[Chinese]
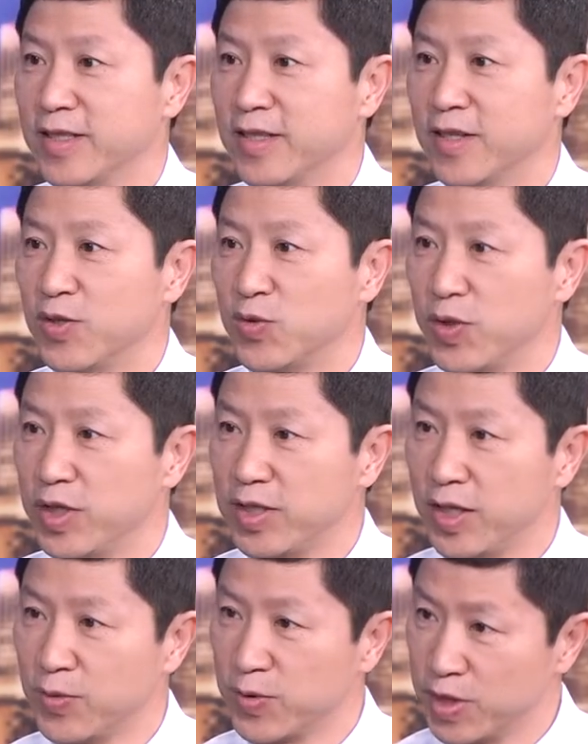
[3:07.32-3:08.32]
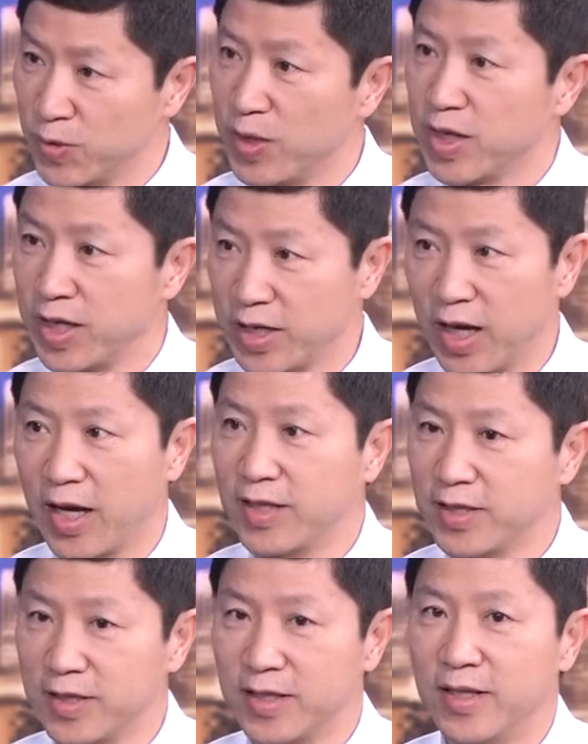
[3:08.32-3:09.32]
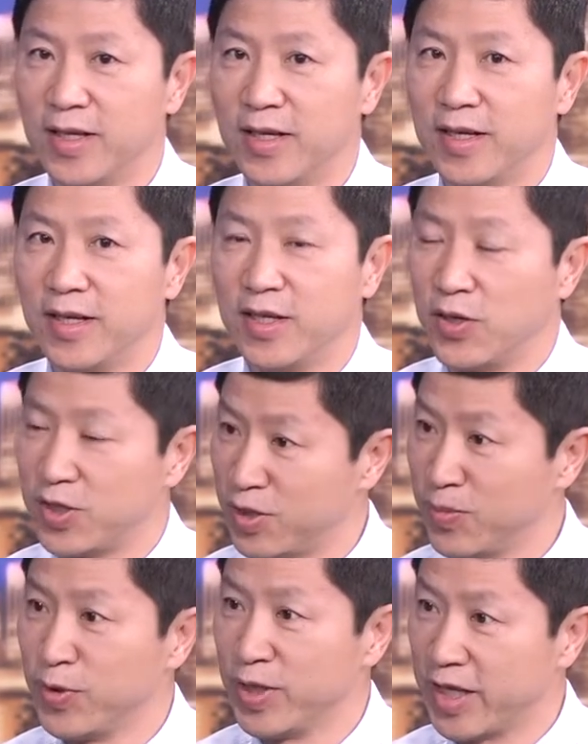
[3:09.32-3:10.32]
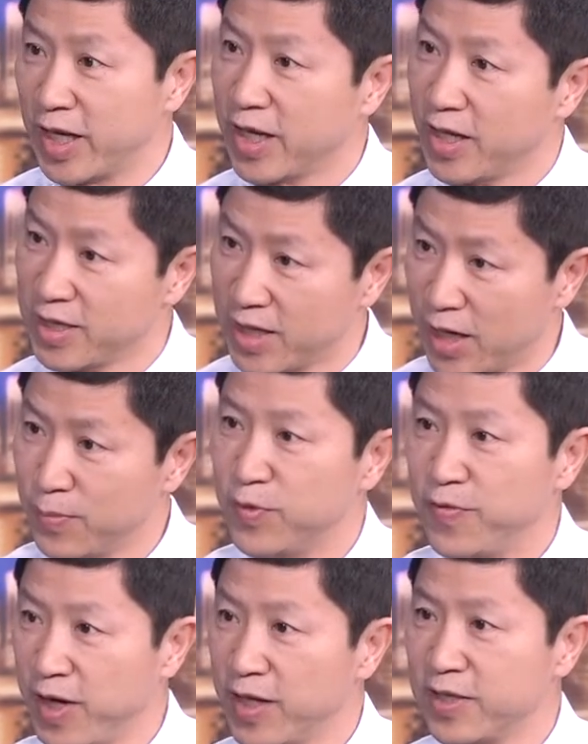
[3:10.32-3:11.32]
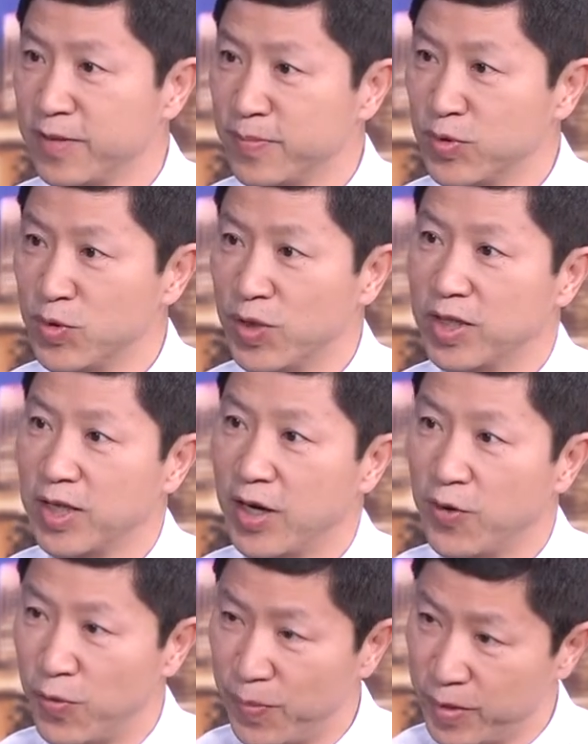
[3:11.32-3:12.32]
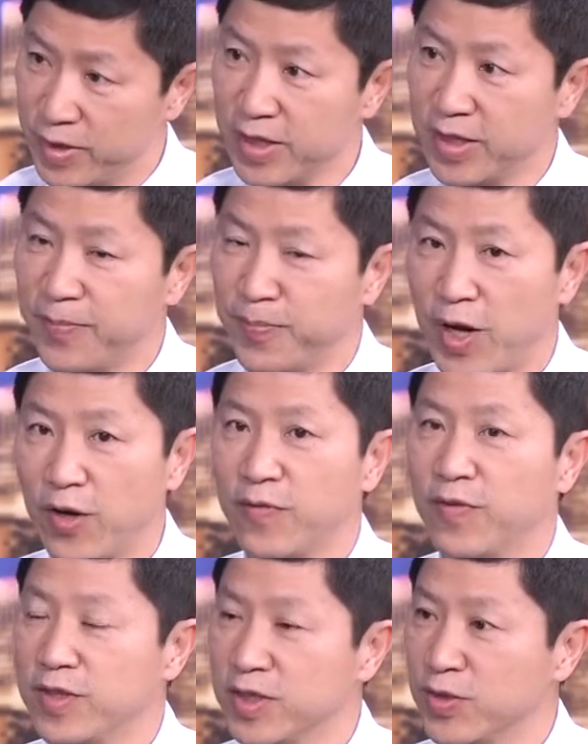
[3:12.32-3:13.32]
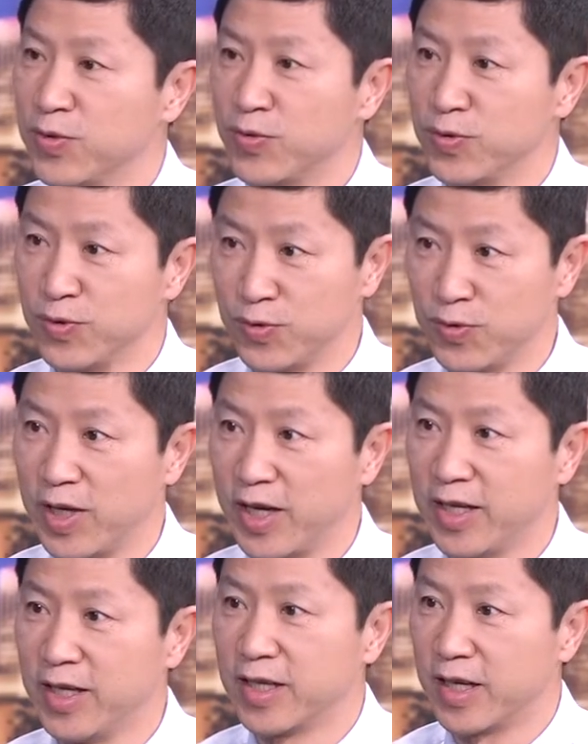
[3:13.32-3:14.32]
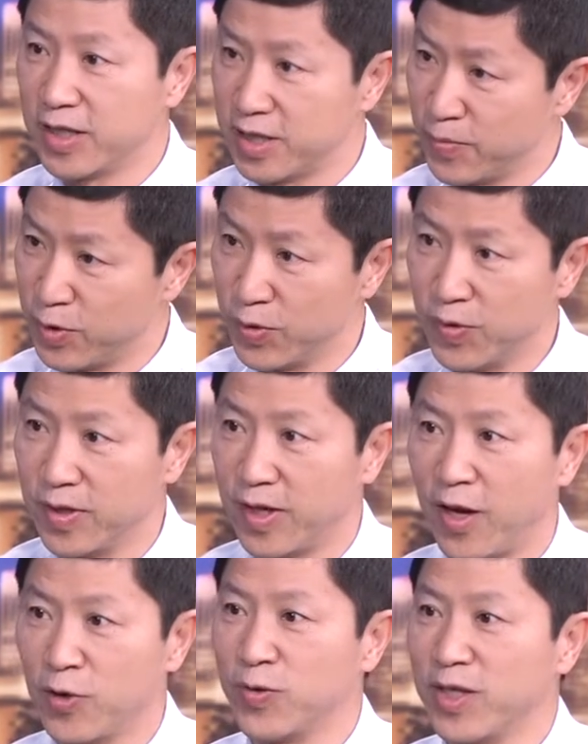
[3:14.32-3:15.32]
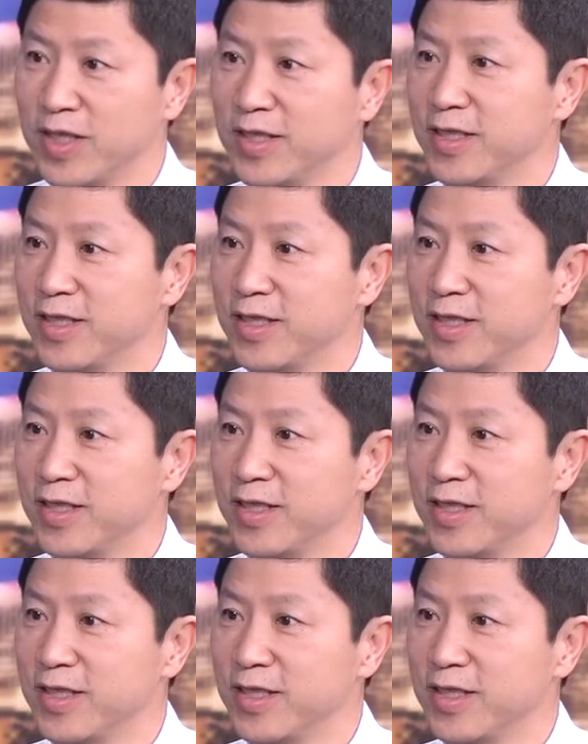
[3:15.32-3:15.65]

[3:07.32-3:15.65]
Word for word: 嗯，所以这种情况大家还是要拭目以待，看下一步 Fed 怎么做，然后我们这个八月份经济数据出来，看是不是有好转的迹